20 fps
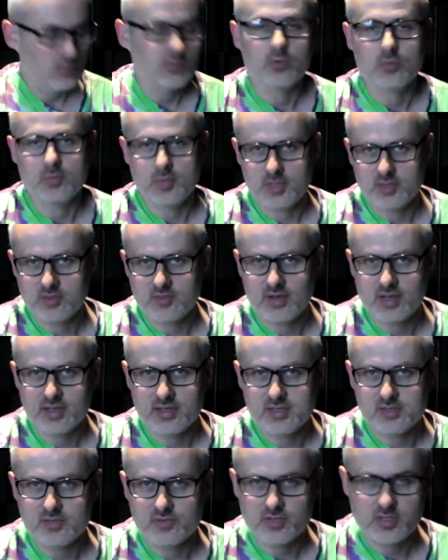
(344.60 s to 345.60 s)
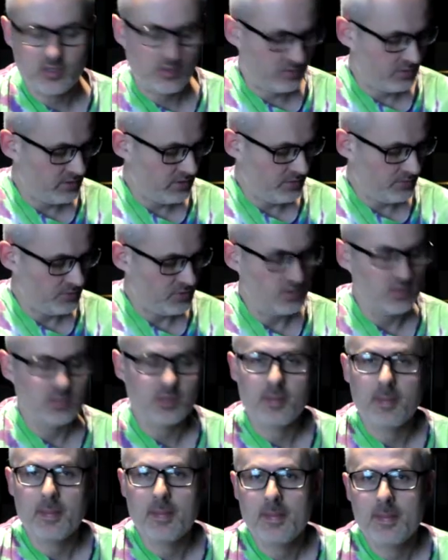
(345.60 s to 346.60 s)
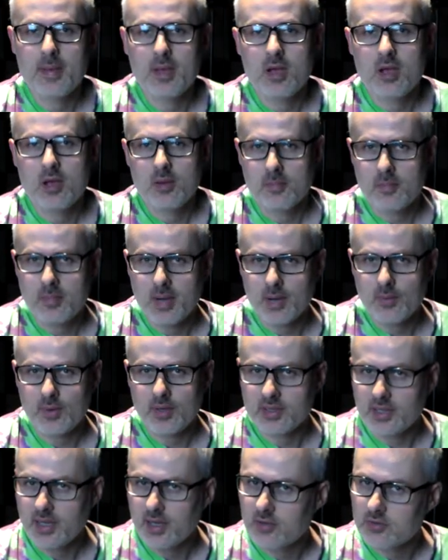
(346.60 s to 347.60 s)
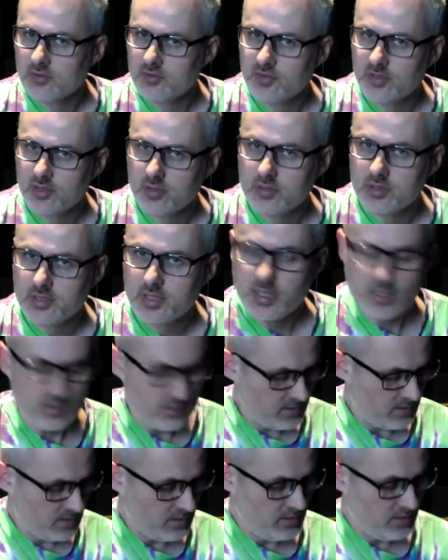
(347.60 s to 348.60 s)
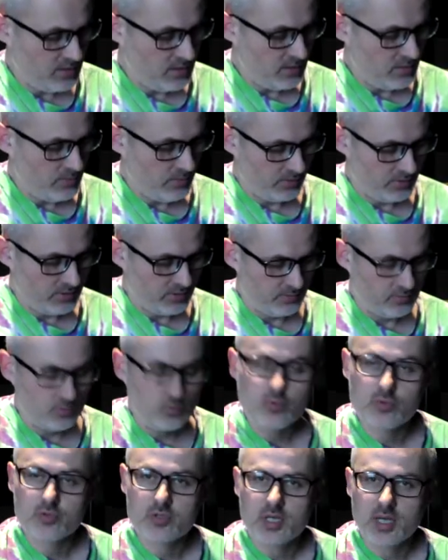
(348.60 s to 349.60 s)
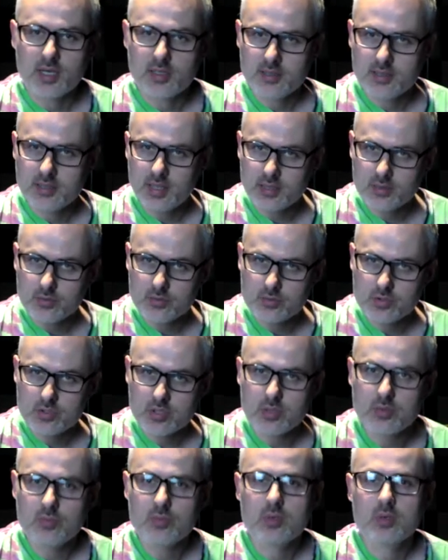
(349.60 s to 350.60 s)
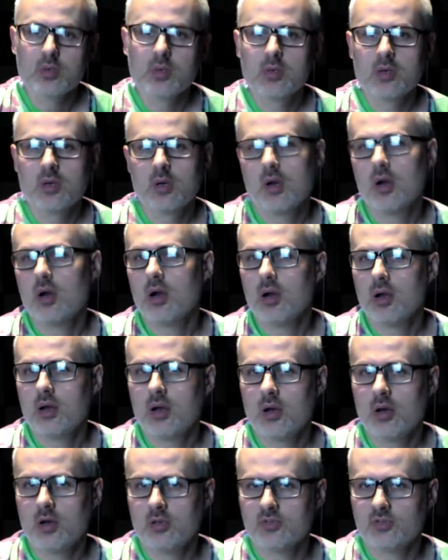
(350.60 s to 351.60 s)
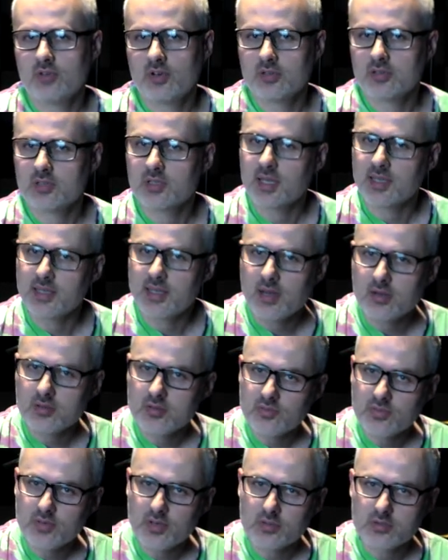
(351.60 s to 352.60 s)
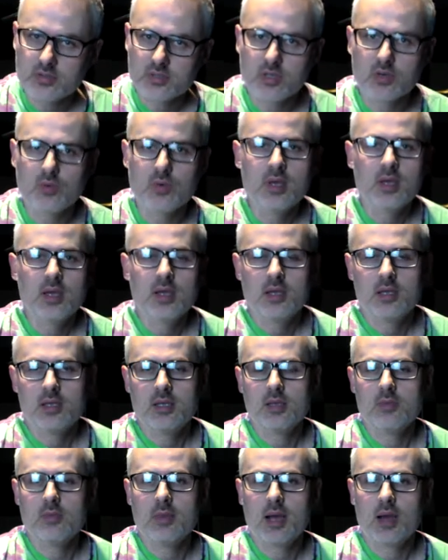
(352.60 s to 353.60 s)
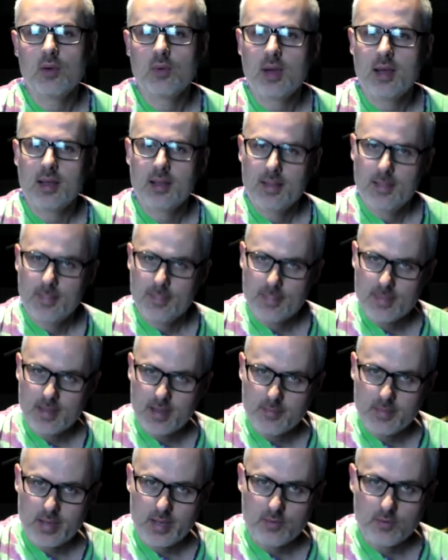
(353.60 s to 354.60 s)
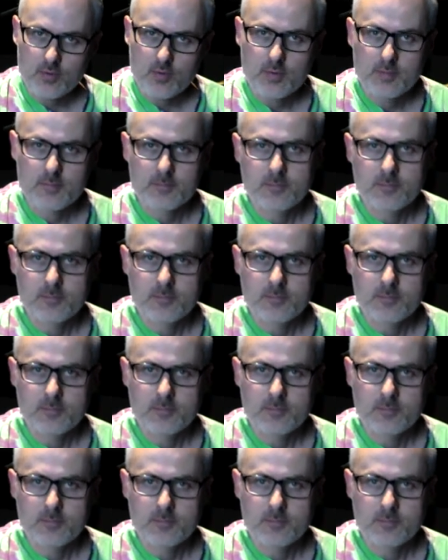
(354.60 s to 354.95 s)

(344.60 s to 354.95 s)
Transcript: numer dwa jest wyjątkiem, czyli mała na odwrotkę, potem duża na dużą, odwrotna na odwrotną i mała na małą.